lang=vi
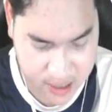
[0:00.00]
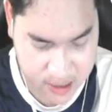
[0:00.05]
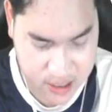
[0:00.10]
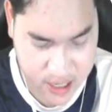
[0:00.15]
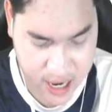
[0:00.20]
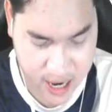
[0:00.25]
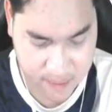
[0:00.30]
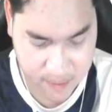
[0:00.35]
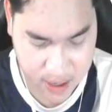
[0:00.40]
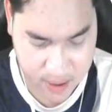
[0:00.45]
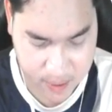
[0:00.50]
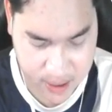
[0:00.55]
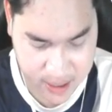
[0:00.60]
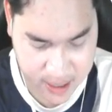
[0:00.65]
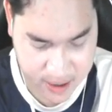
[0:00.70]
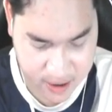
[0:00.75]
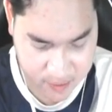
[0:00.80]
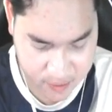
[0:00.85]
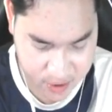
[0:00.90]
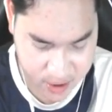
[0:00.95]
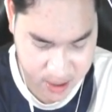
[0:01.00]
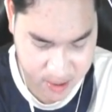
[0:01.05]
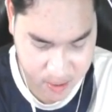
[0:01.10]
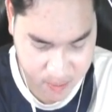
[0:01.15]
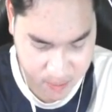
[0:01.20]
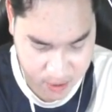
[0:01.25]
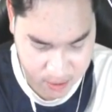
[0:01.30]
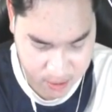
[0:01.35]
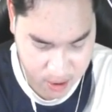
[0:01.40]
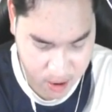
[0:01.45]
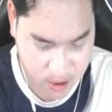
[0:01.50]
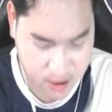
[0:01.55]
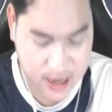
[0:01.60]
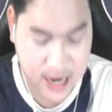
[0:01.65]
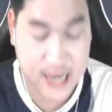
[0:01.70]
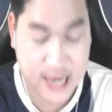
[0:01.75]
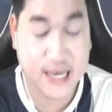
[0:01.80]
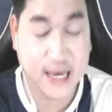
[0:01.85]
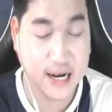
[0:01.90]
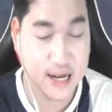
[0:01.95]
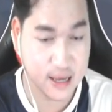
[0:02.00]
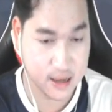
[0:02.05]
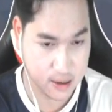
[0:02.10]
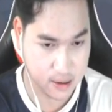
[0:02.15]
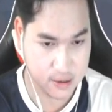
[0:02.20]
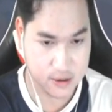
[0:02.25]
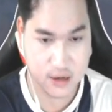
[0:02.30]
dương xe hai và ba kẻ đi bọn này bọn đó ở thải gì này